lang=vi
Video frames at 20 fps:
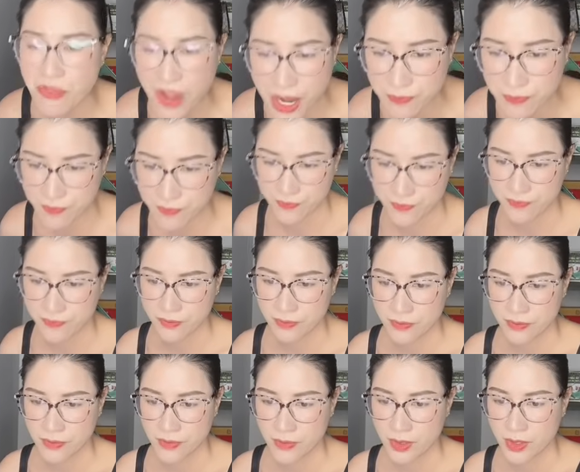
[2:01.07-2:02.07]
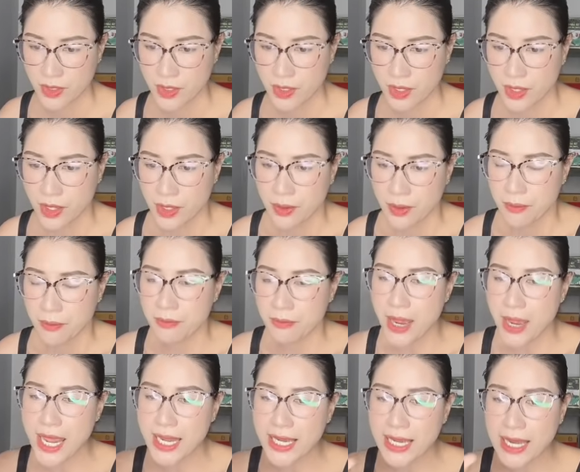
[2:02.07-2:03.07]
pháp
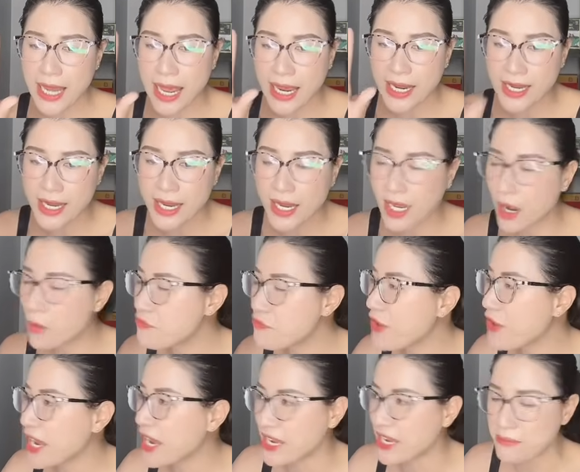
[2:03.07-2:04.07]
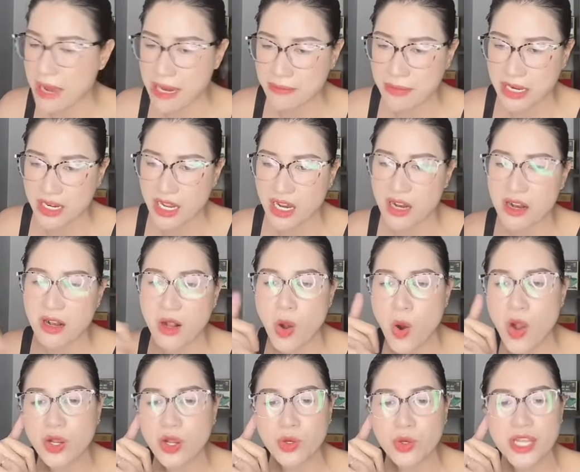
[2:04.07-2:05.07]
bên này không phải là bạn bảo là ờ cô
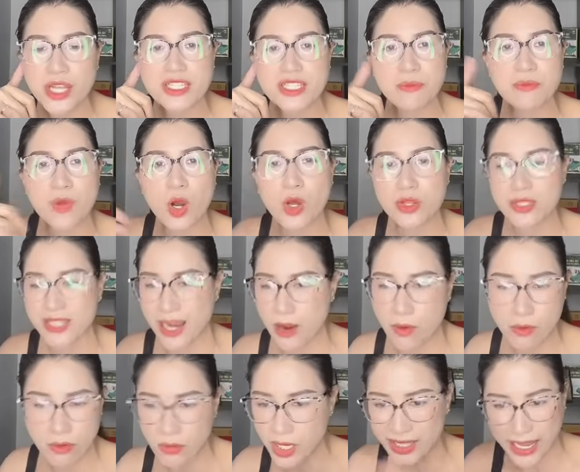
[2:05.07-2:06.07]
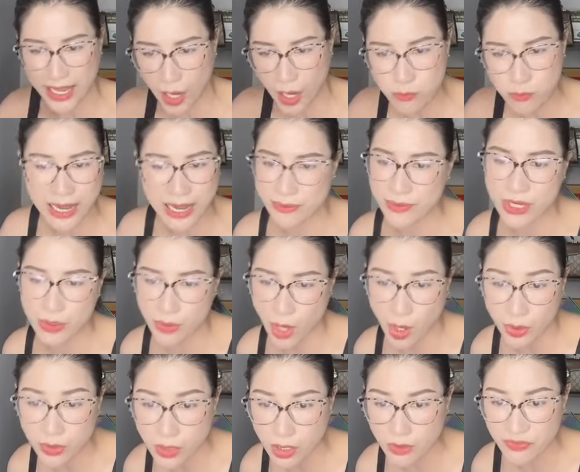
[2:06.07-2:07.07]
ơi cô đến chăm con cháu người ta không làm điều
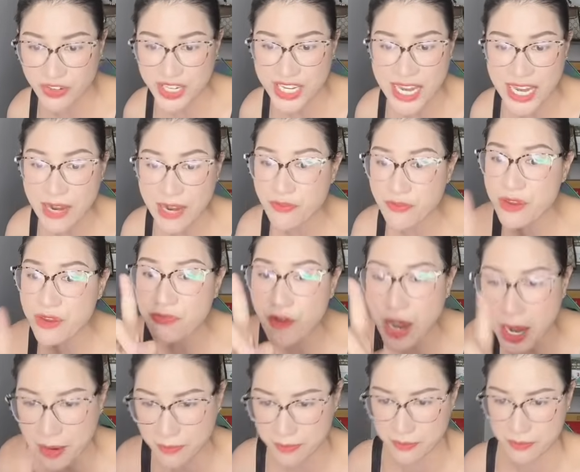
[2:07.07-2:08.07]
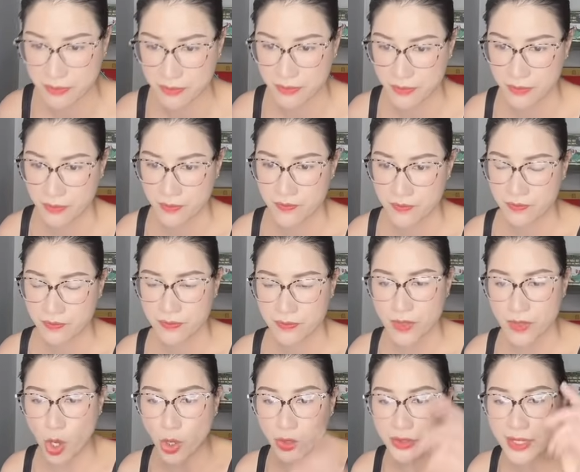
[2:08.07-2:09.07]
đó được vì đấy là vi phạm
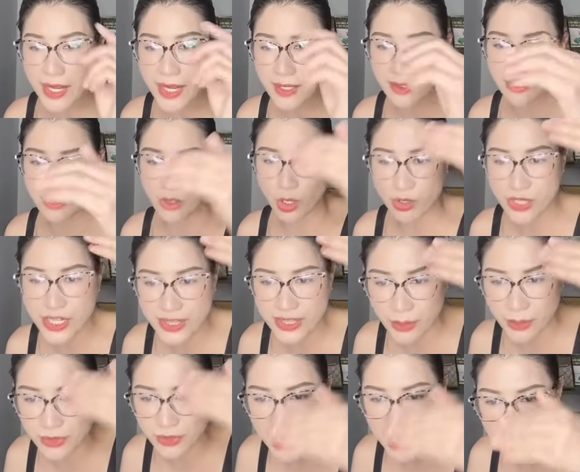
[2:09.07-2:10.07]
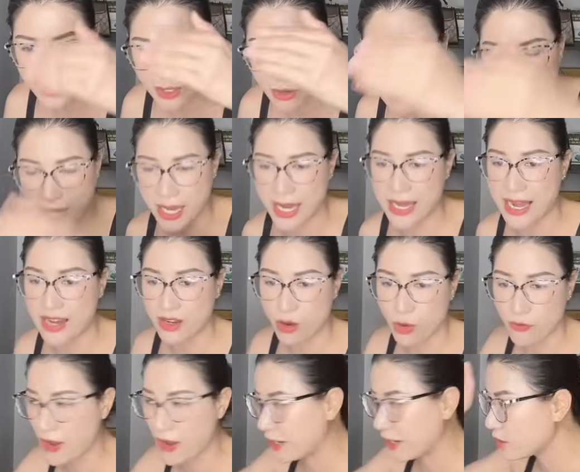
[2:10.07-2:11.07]
con nít nó đi theo cha theo mẹ là nó
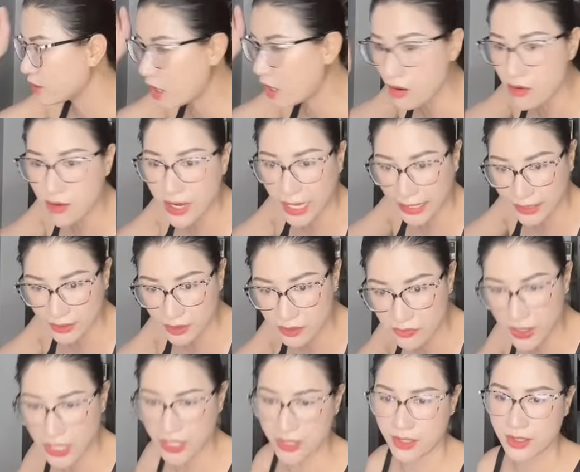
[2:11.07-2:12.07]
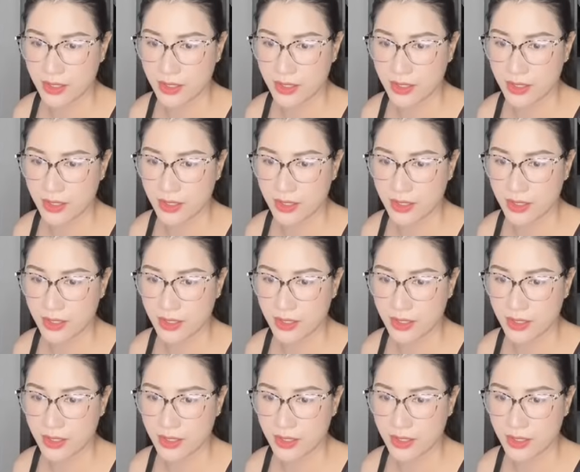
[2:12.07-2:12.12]
phải ở cạnh như vậy